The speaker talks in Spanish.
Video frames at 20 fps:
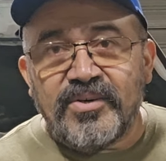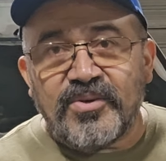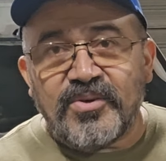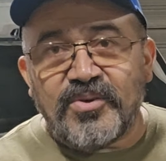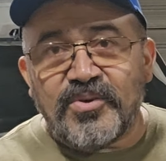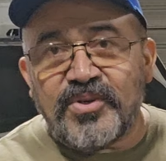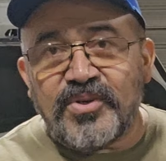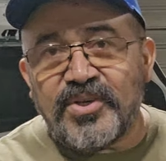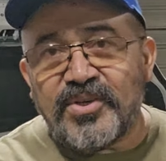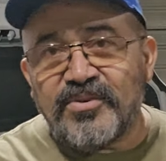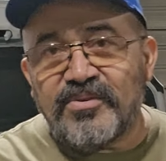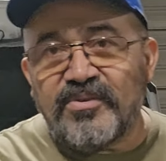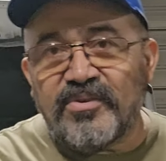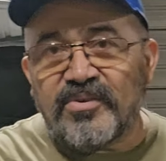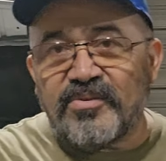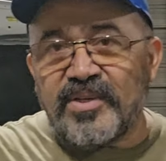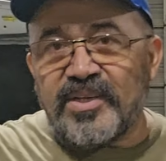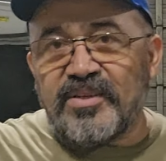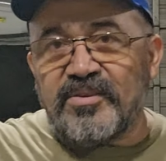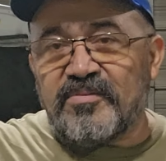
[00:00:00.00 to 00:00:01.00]
Oí un
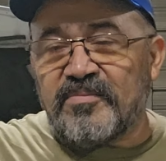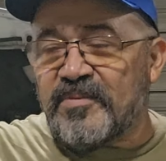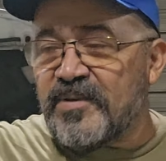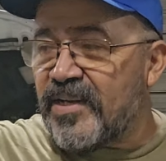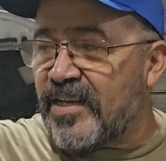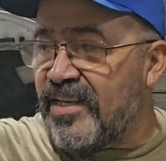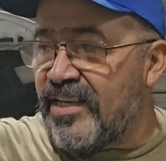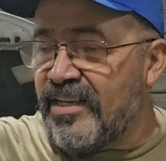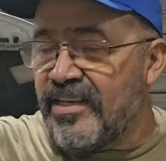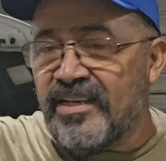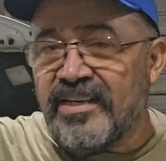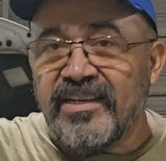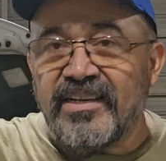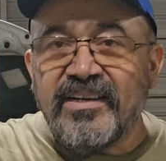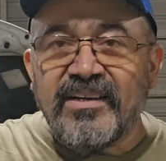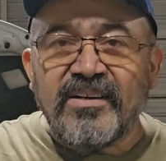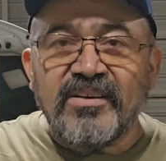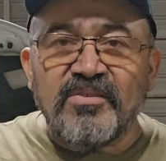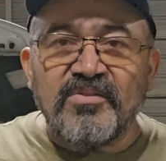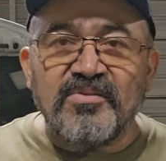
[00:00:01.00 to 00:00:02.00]
ruido por ahí,
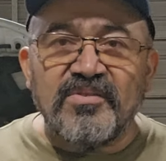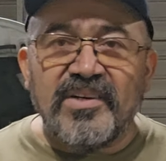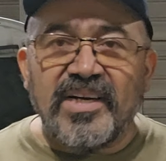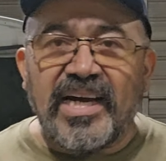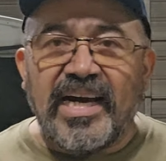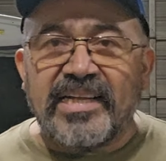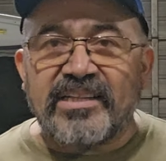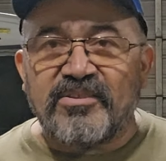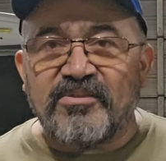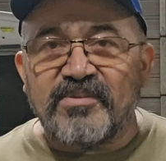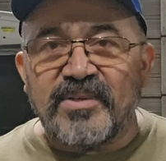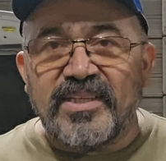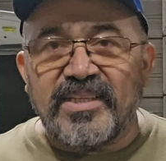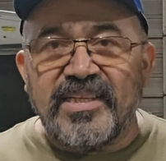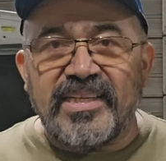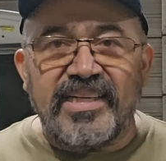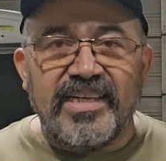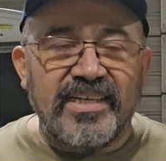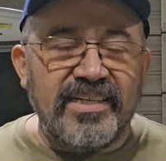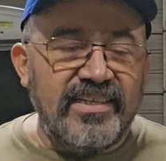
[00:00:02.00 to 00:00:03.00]
un gato
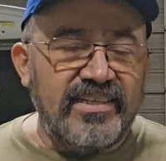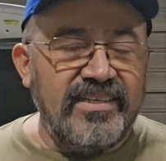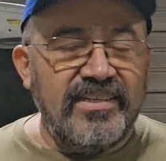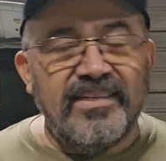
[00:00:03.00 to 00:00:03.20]
venía.